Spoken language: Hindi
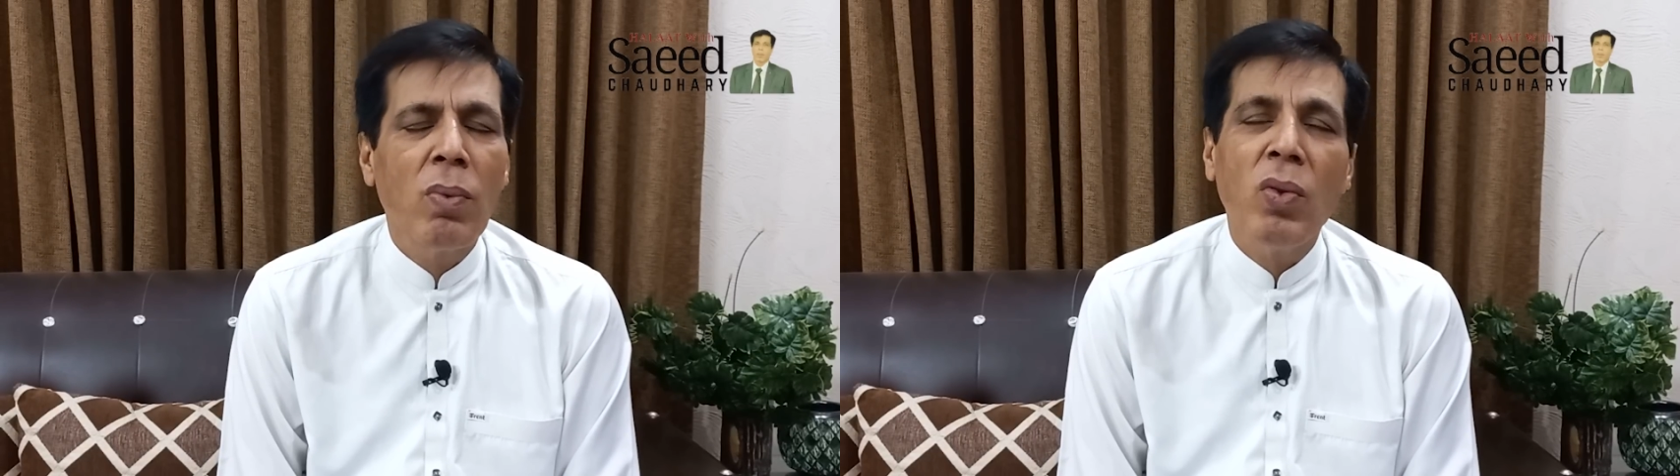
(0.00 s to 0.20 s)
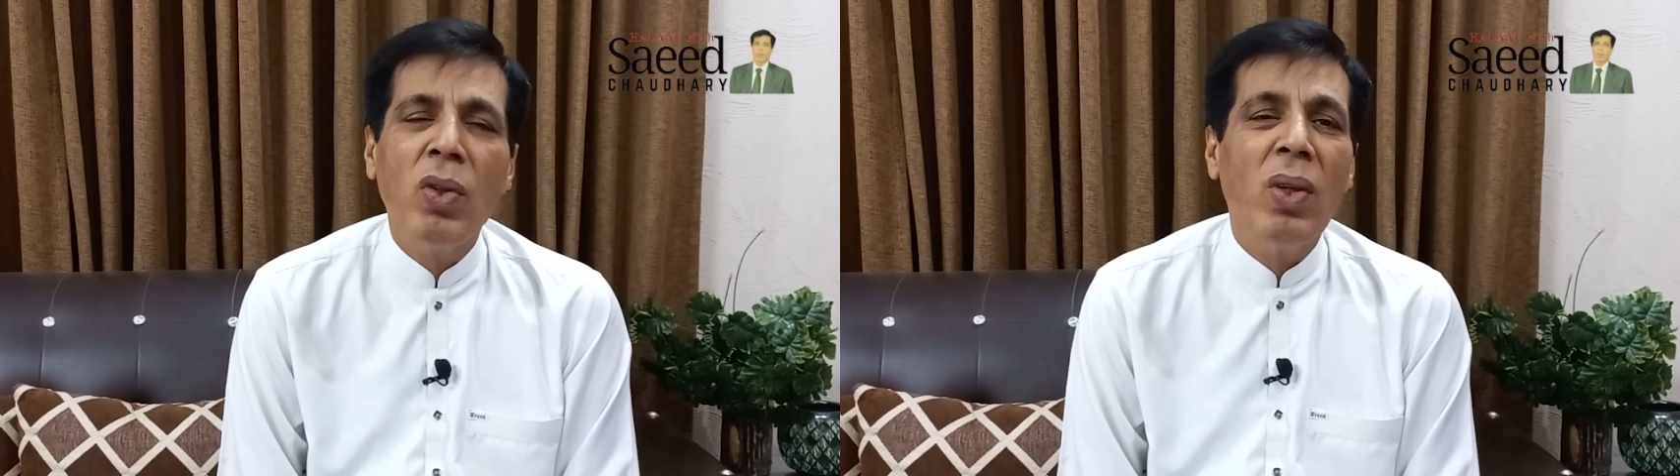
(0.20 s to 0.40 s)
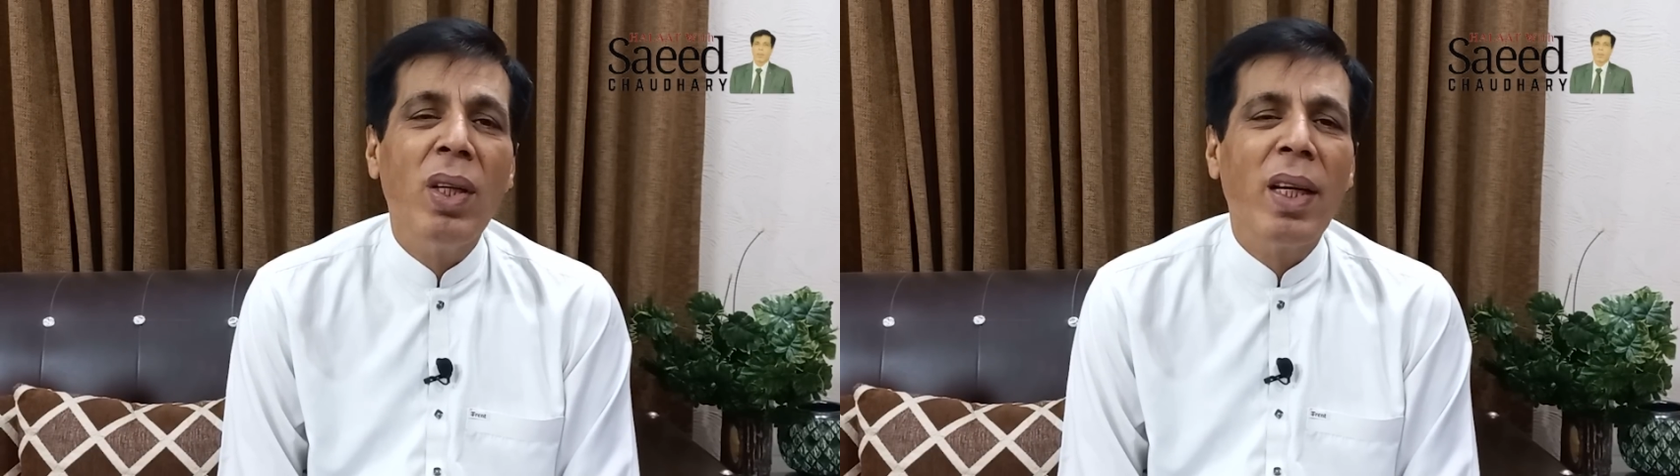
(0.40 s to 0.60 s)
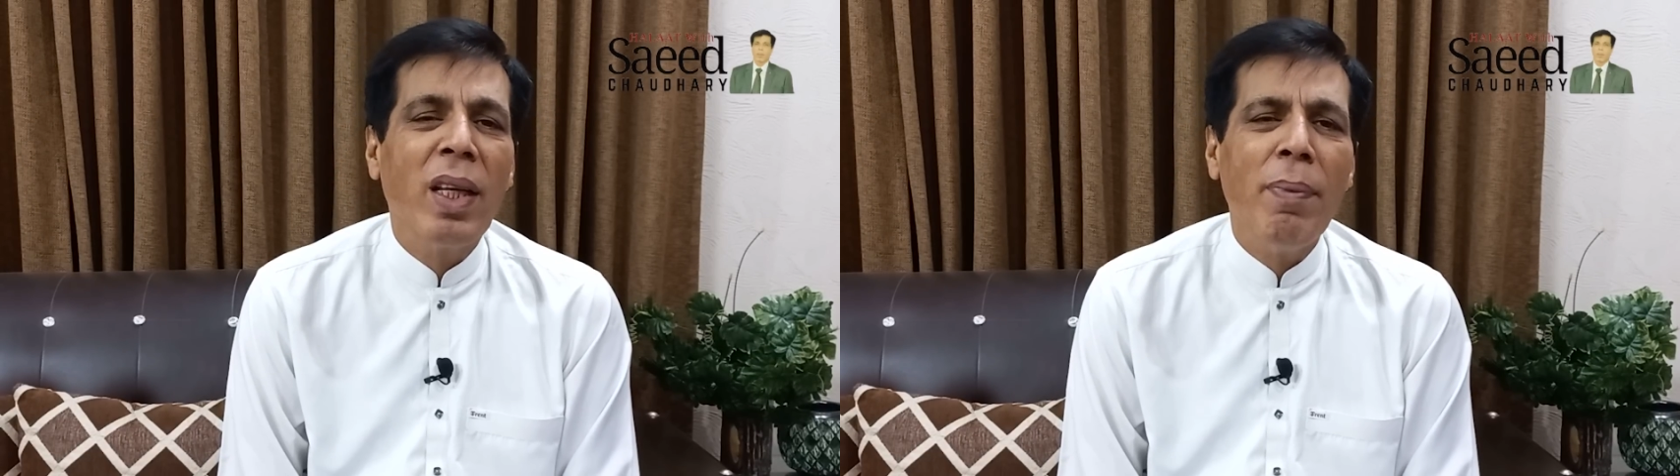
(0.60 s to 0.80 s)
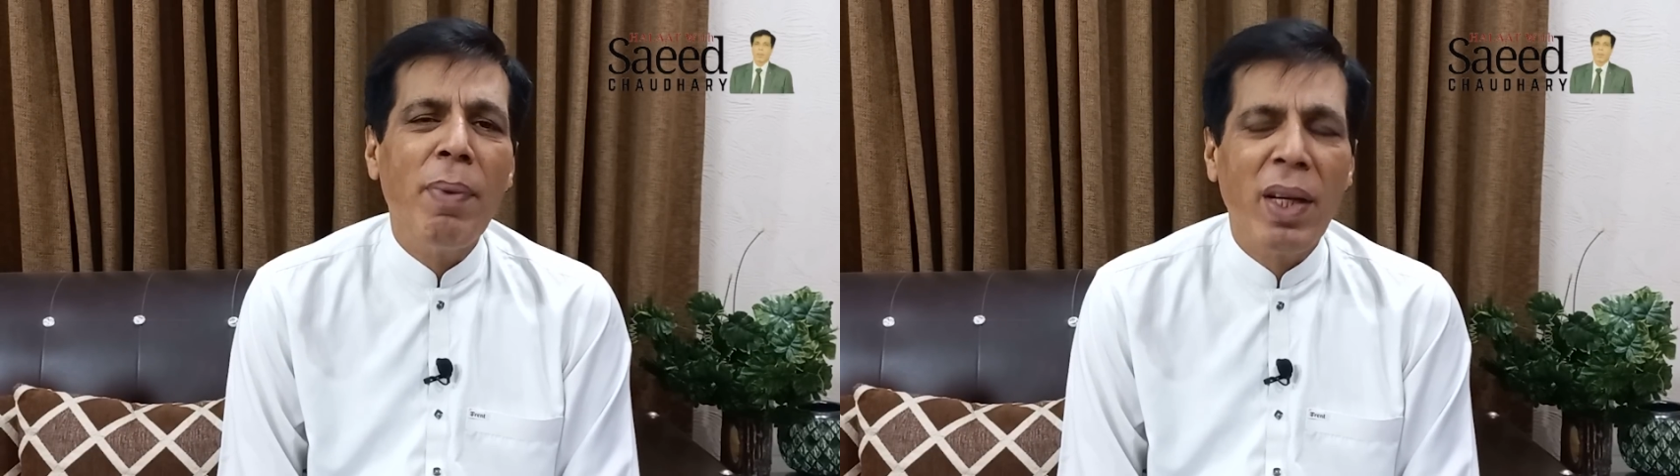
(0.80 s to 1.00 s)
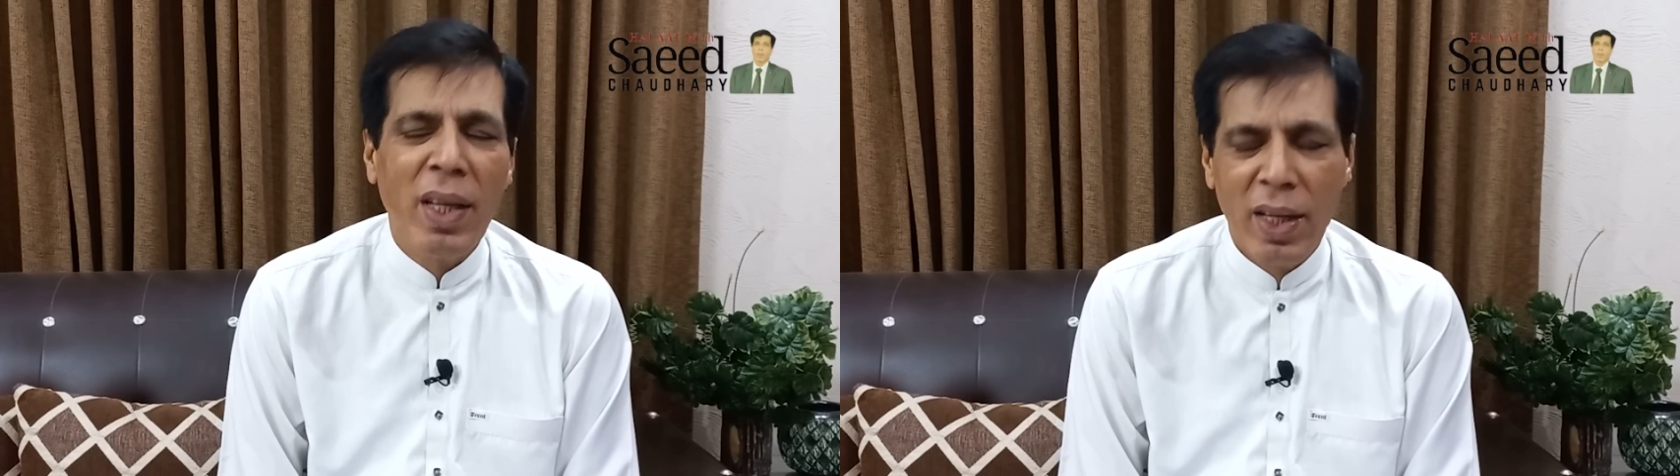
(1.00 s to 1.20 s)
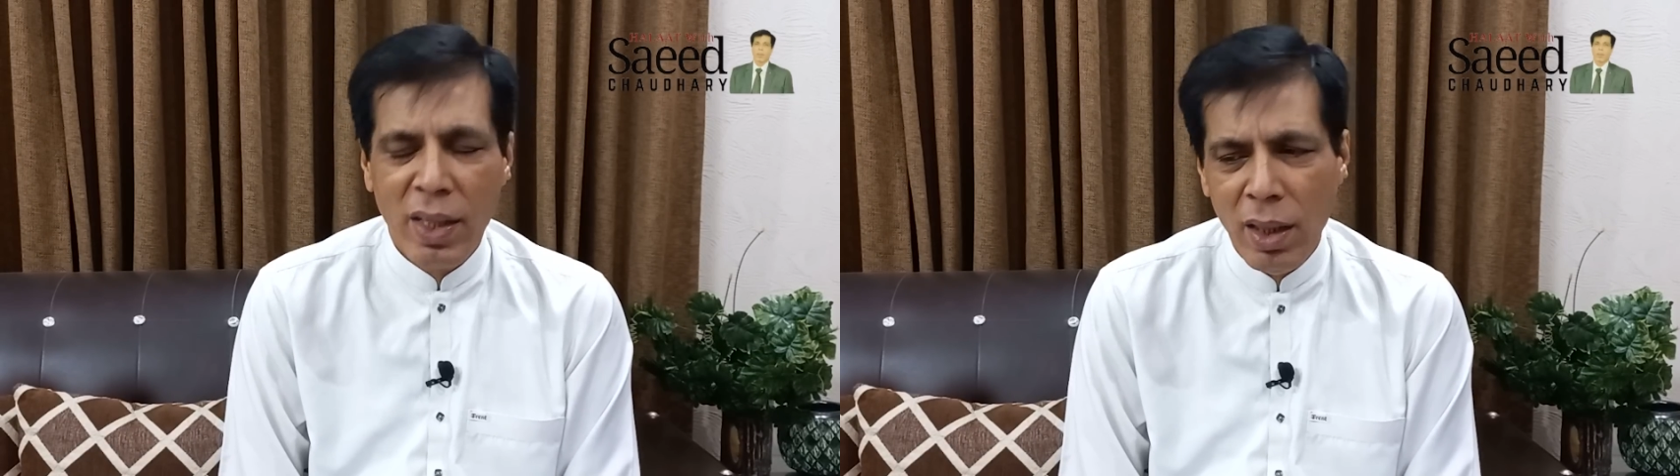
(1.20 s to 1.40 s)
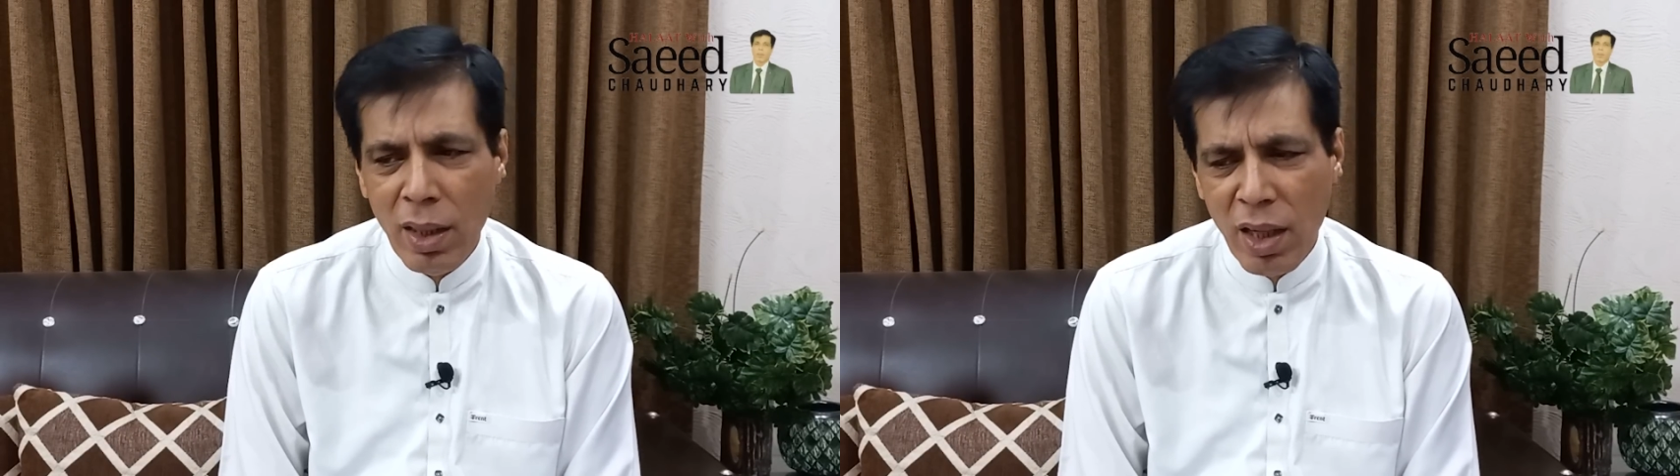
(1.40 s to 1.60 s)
वो जो लड़की पकड़ी गई थी ना